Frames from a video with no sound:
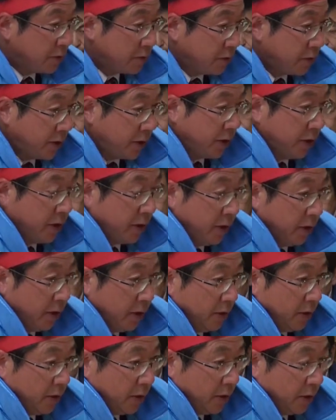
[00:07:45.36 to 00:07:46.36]
ですね、
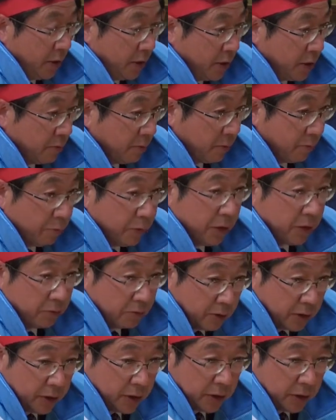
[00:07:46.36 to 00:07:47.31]
えー、一番ピー